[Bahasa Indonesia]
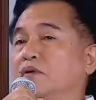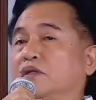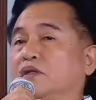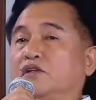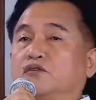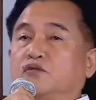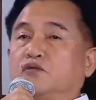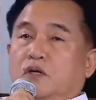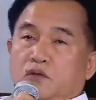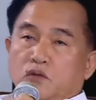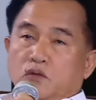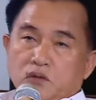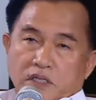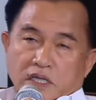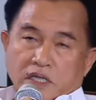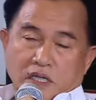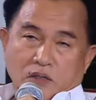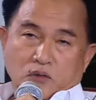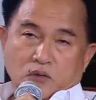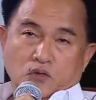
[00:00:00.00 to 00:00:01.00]
batas
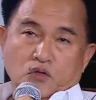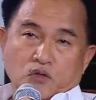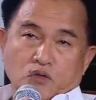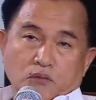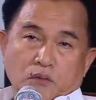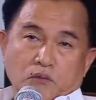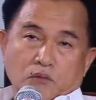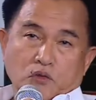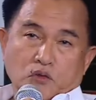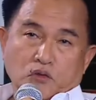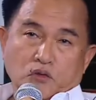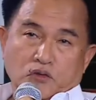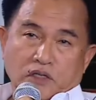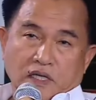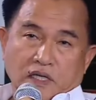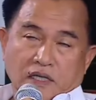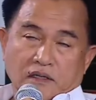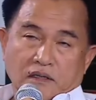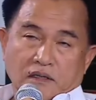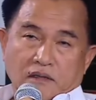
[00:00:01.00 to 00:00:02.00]
waktunya untuk
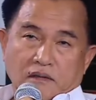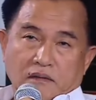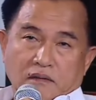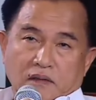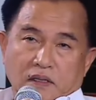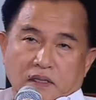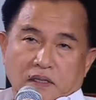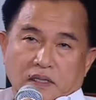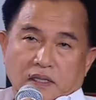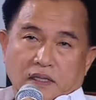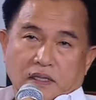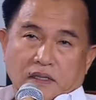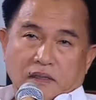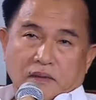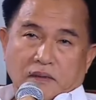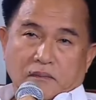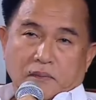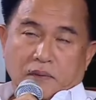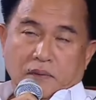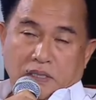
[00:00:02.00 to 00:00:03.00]
memutuskan uh,
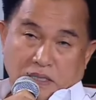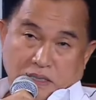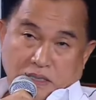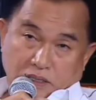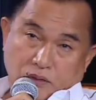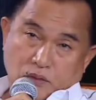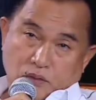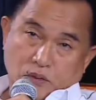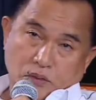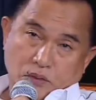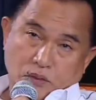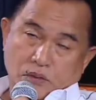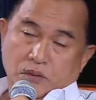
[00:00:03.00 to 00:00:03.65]
perkara itu.